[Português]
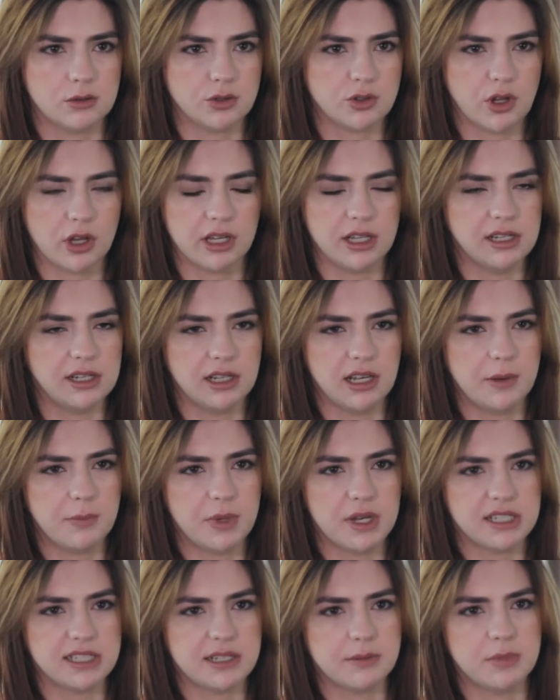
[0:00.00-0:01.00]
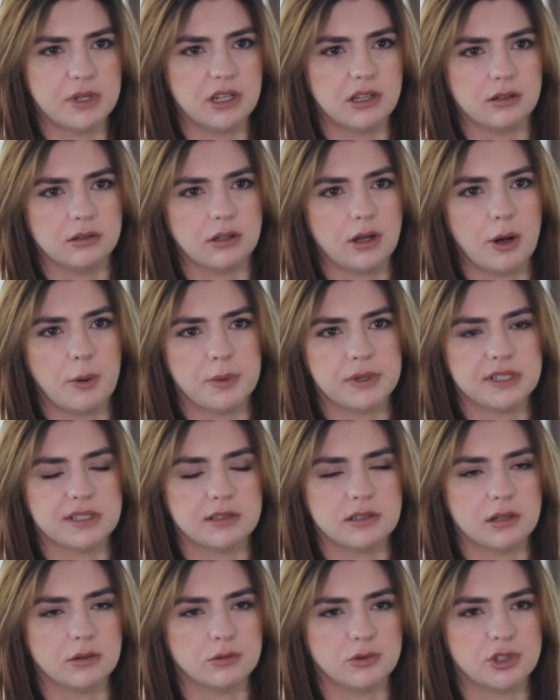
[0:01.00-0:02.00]
Só que ninguém percebia que eu estava
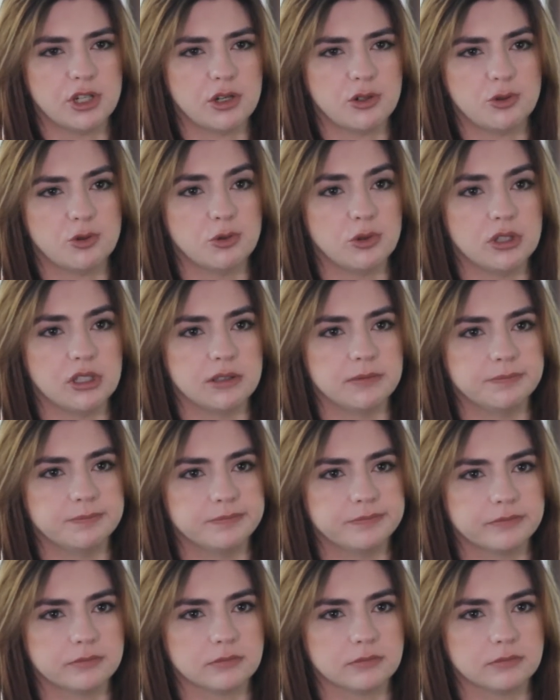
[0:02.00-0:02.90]
precisando de ajuda.